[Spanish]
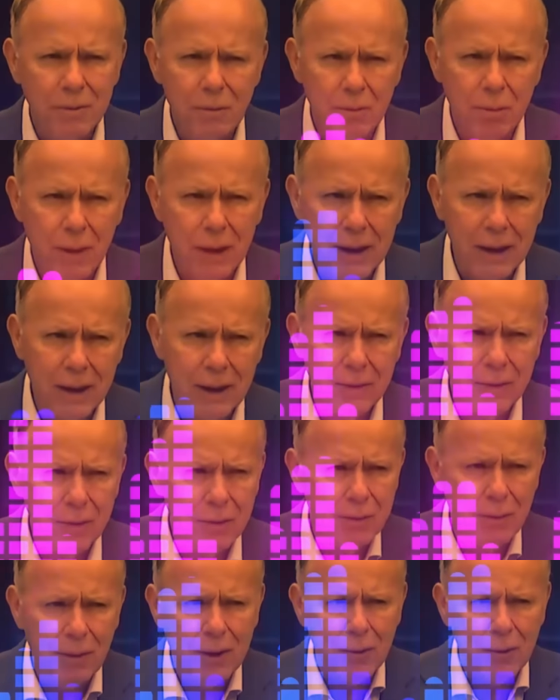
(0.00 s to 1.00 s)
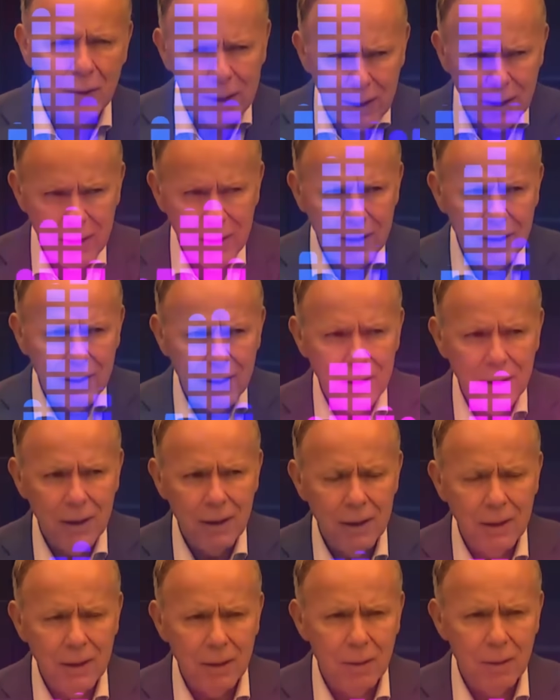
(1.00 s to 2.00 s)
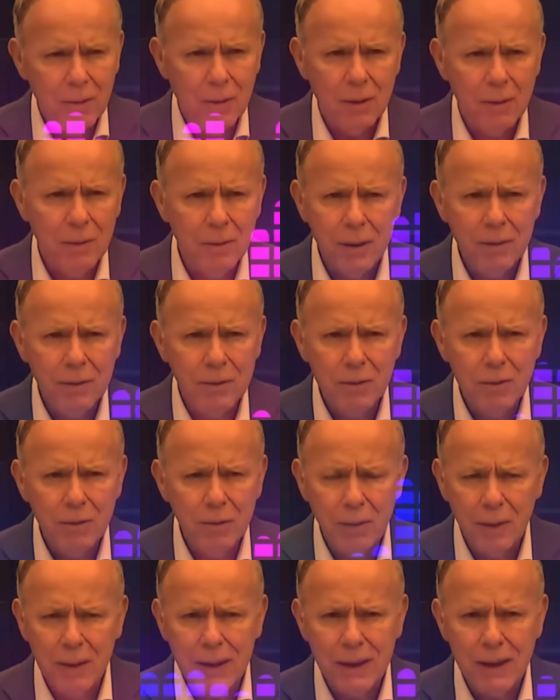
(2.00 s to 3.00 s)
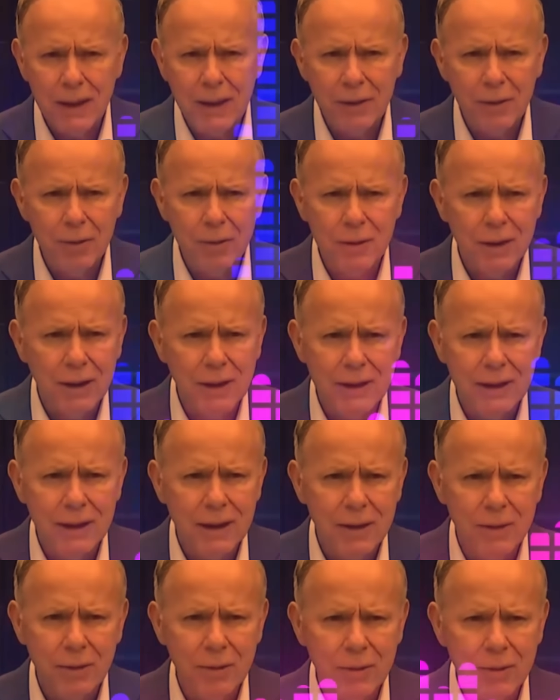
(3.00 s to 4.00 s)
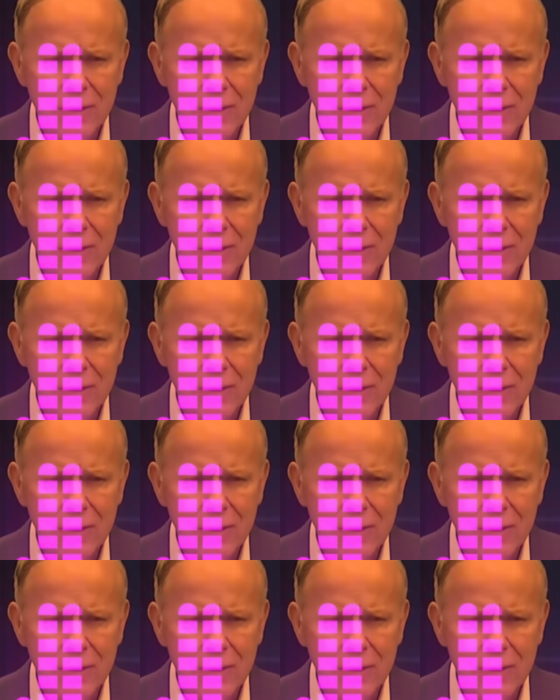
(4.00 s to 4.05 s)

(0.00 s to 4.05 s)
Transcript: Un par de años, Manuel, cuando menos un par de años, tres años,